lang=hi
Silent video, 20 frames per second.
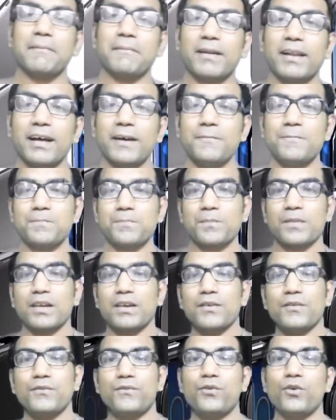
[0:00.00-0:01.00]
कैमरा
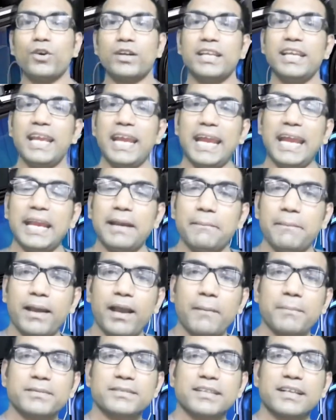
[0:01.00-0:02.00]
48
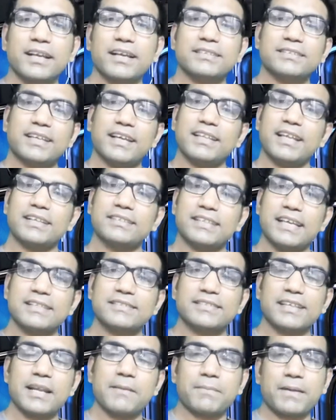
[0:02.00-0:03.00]
मेगापिक्सल का इसके अंदर एक
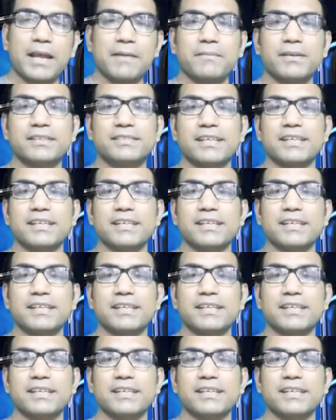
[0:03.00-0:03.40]
सेंसर है प्राइमरी